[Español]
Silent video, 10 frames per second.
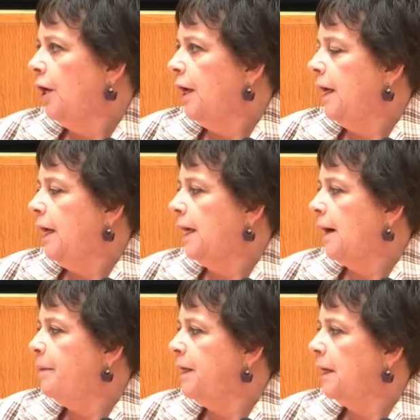eh,
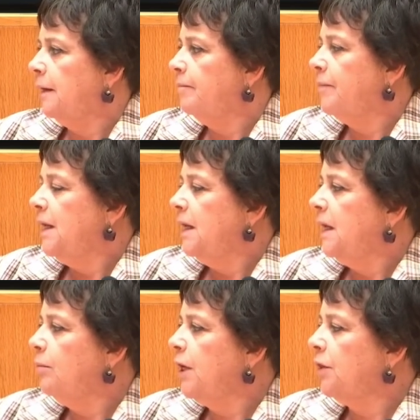capellán.
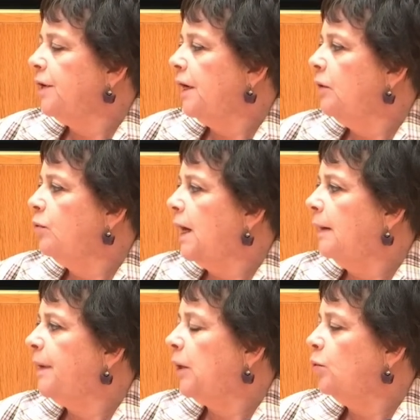Y voy a hacerle
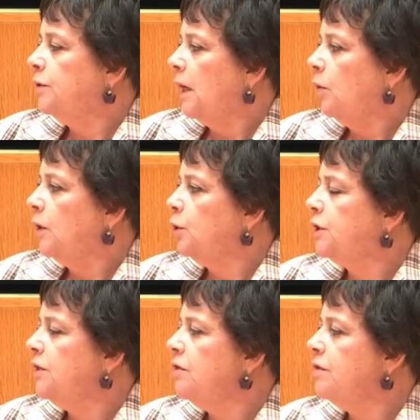una pregunta. Cuando
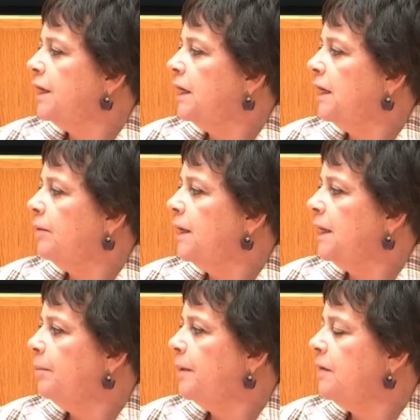usted dice aquí que
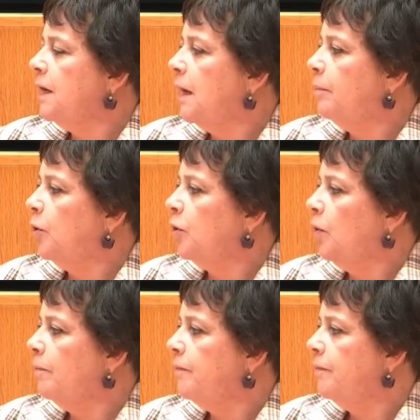viene a pedir el
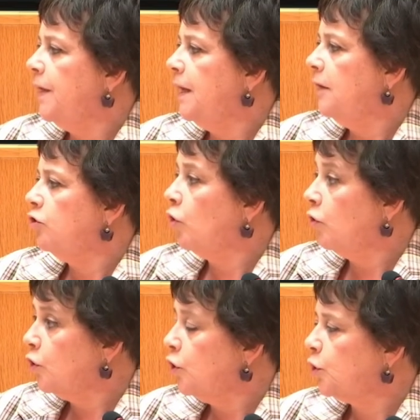apoyo de
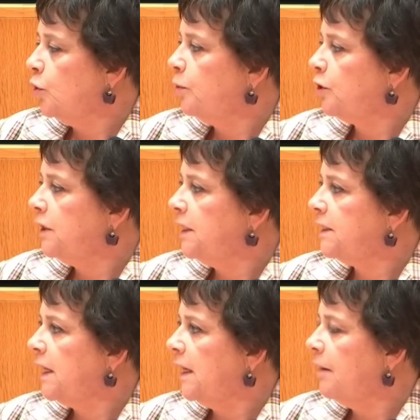todos los grupos de
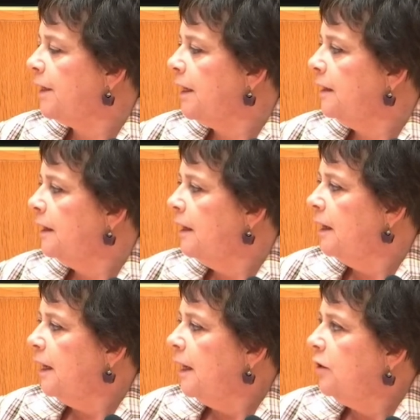esta Cámara,
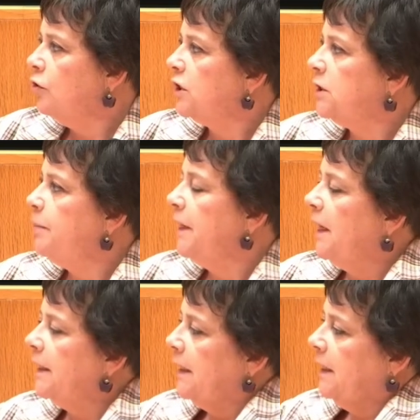nos
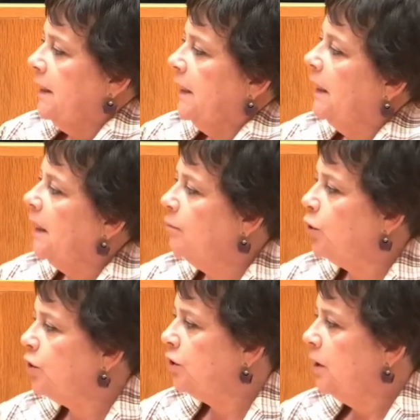explica qué quiere que
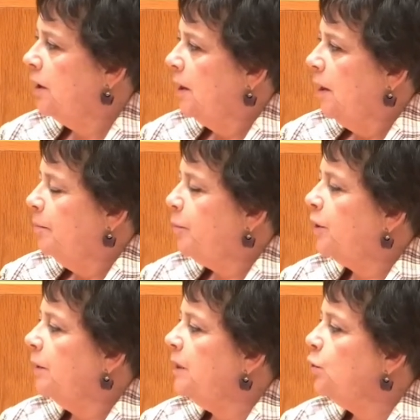hagamos,
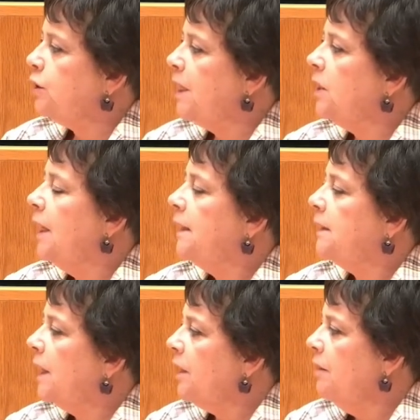porque viene usted
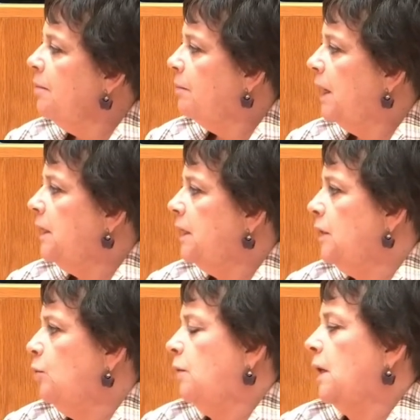tarde, mal y
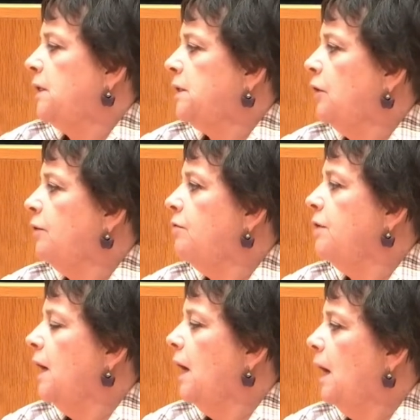nunca, se lo
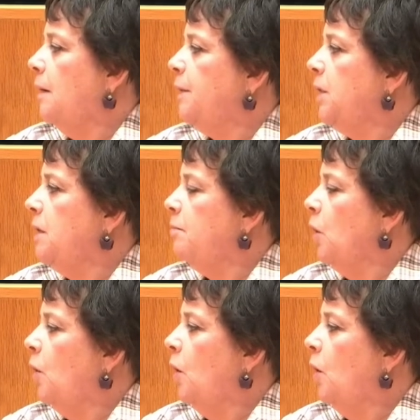decía al principio.